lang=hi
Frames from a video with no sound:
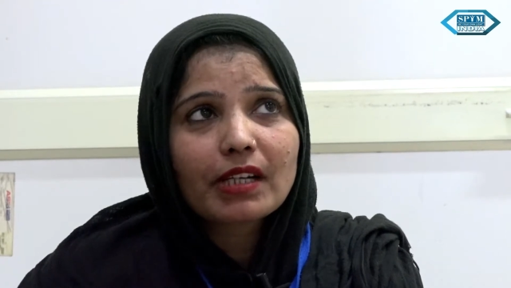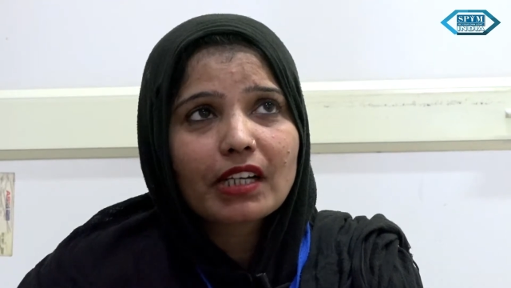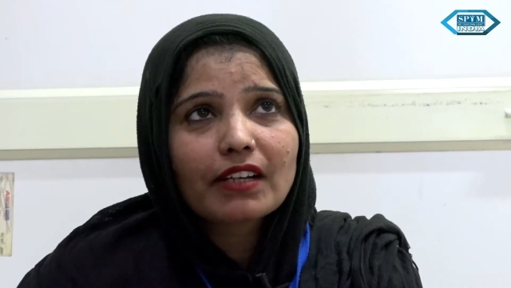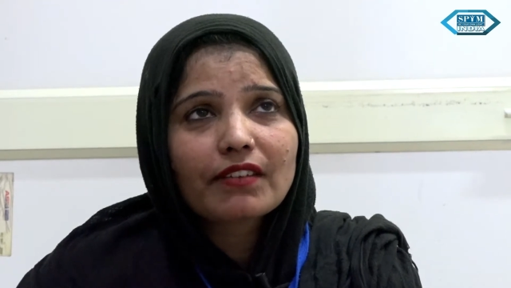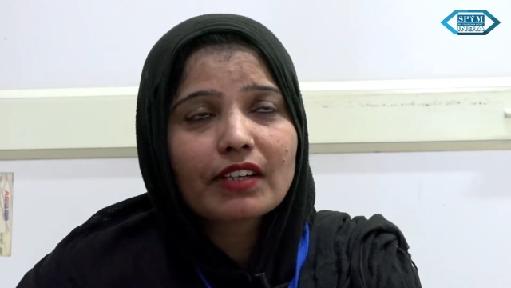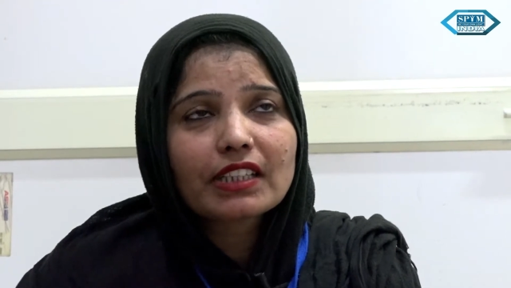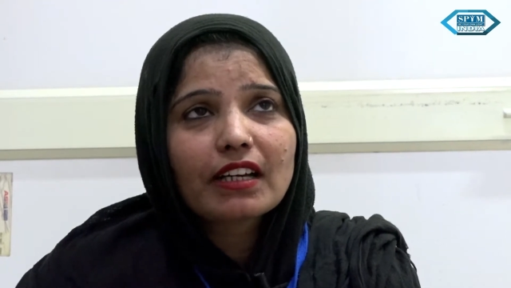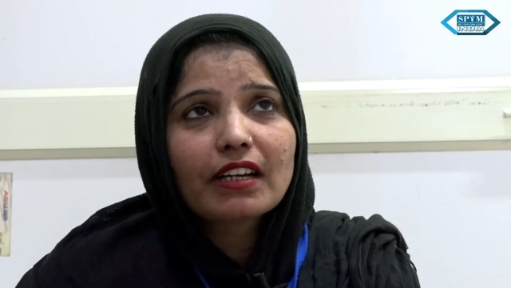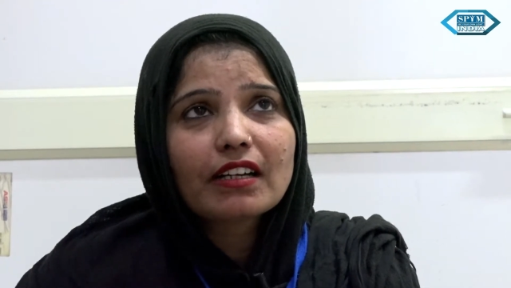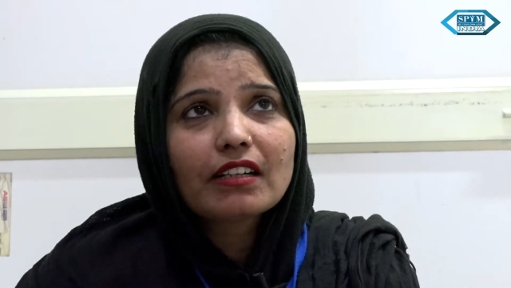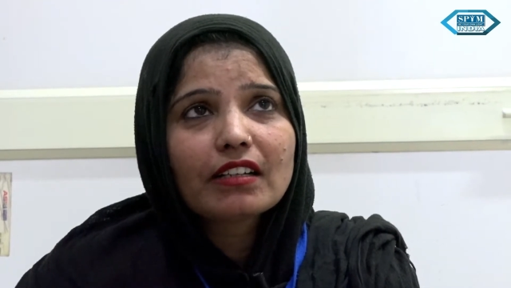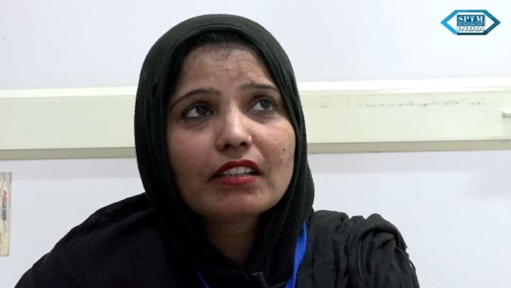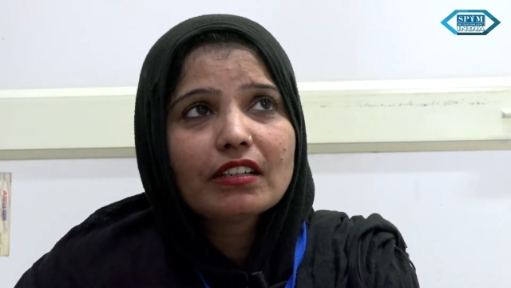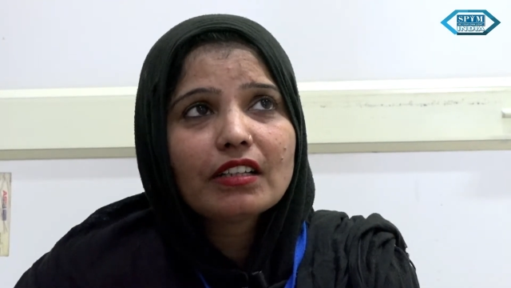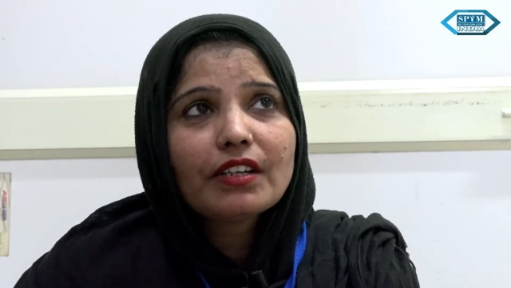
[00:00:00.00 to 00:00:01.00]
बना हुआ था
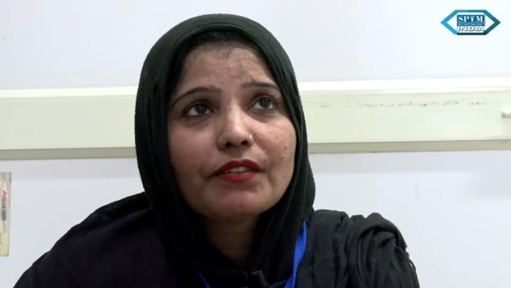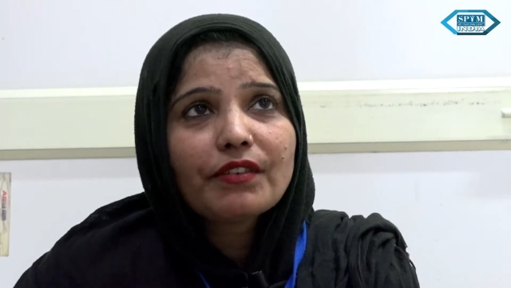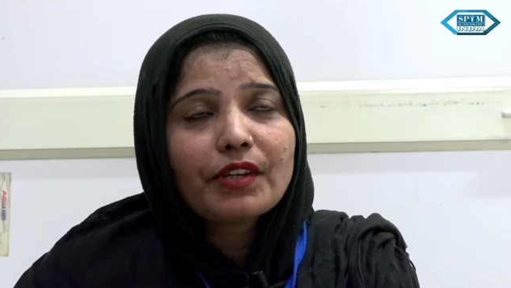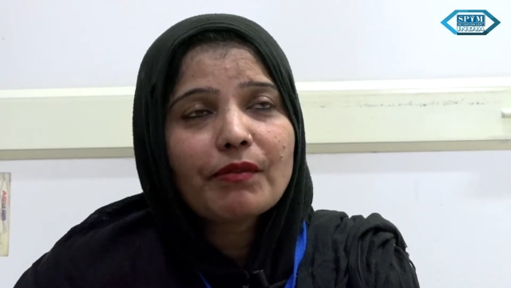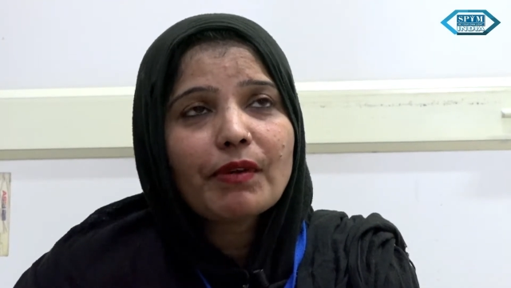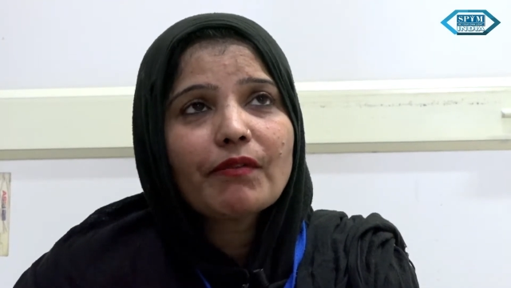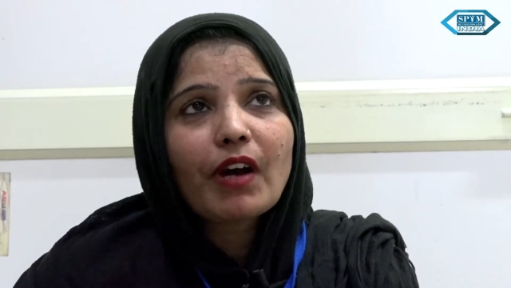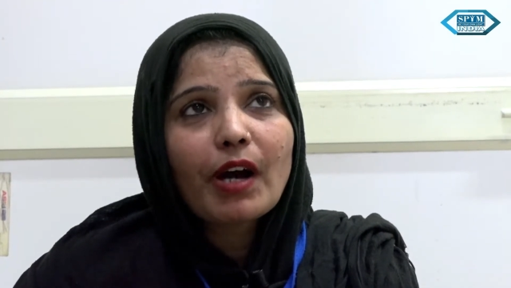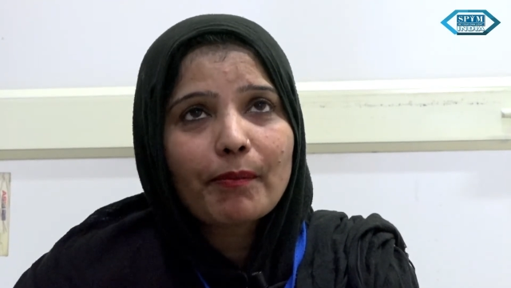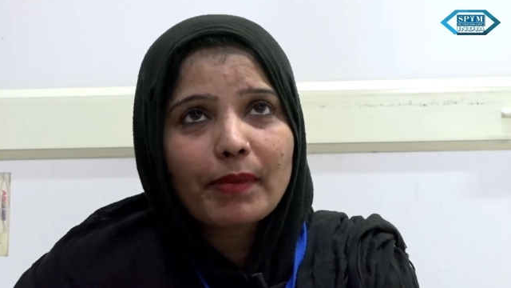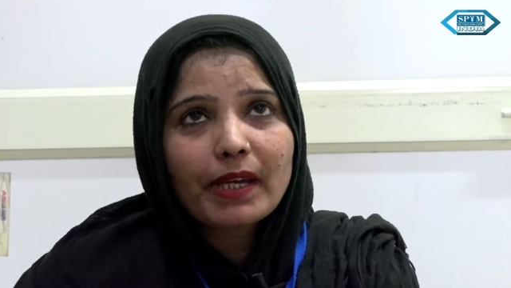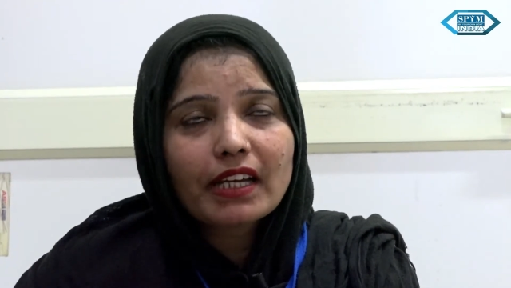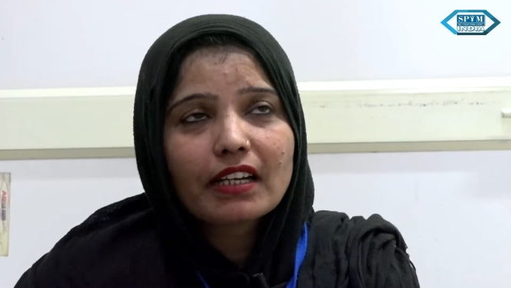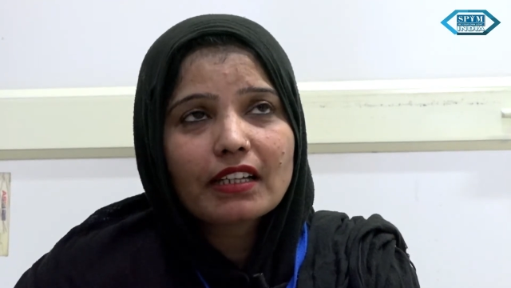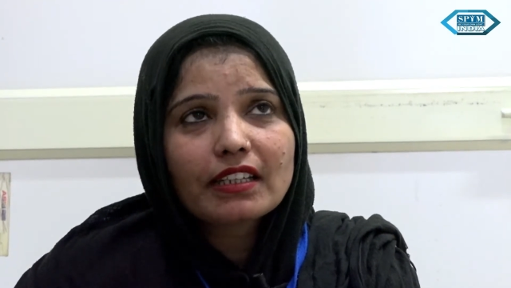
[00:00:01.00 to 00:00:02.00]
फिर मैं वहाँ
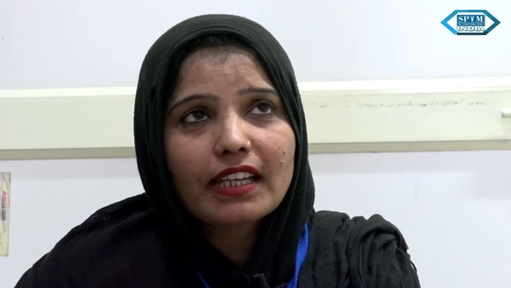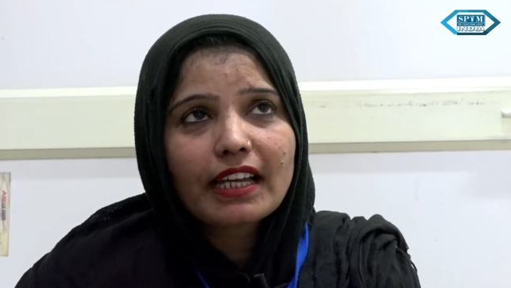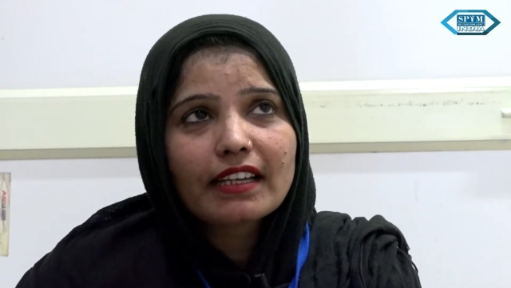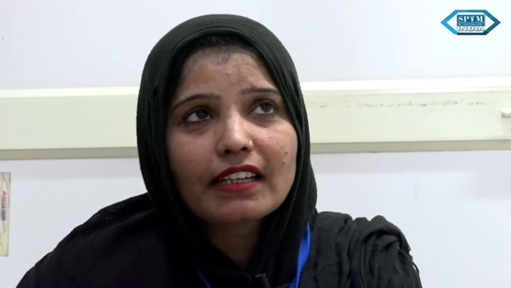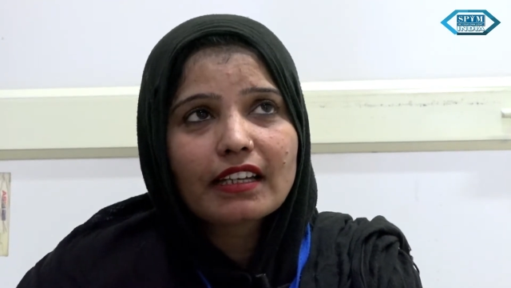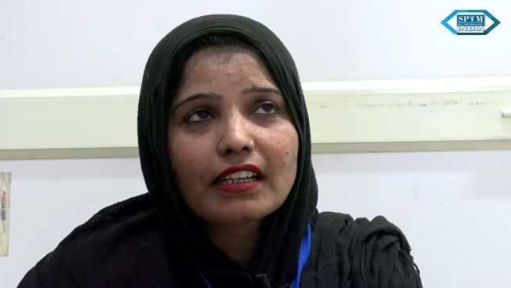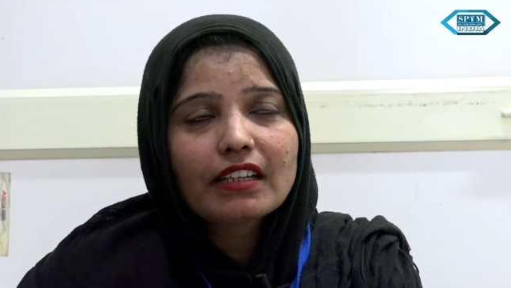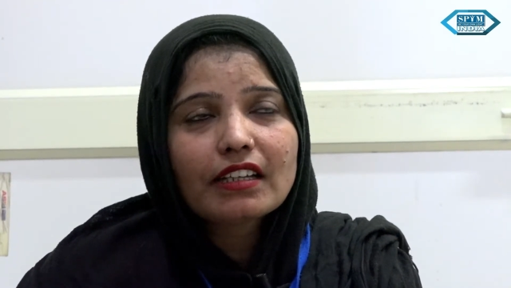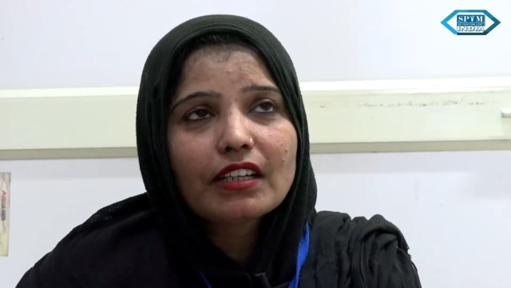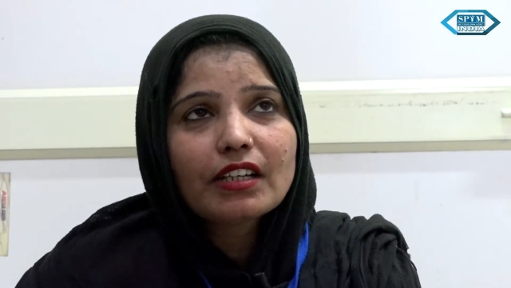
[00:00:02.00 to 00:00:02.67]
पे गई रहने